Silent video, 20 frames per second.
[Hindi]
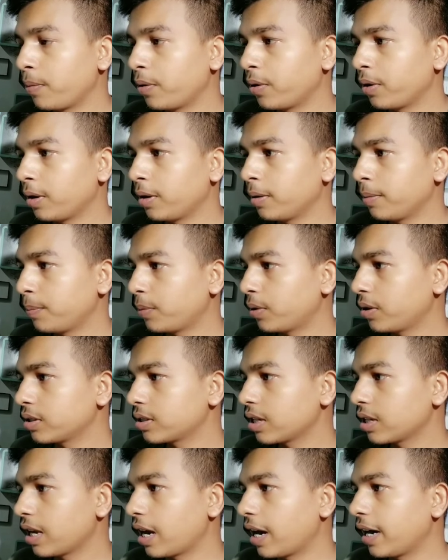पर
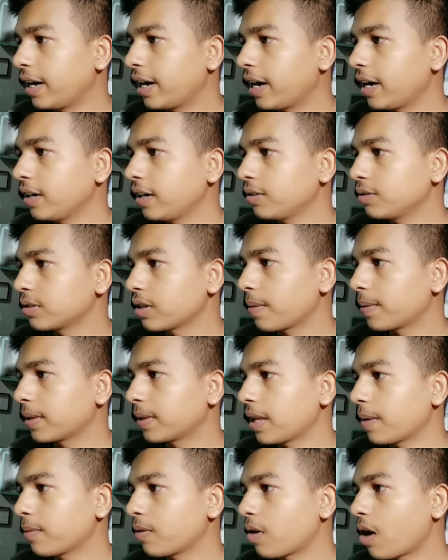पॉलिसी गाइडलाइन उसके
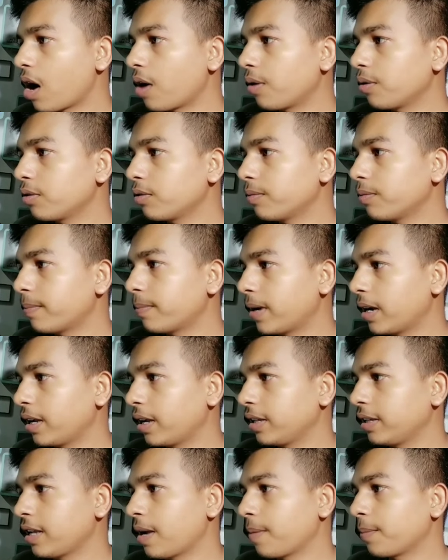बाद यहाँ को हाउ टू
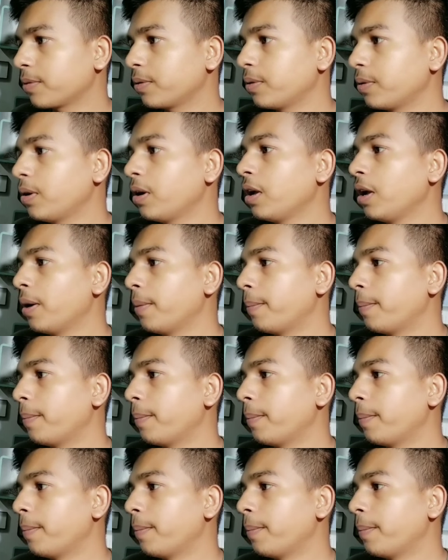यहाँ को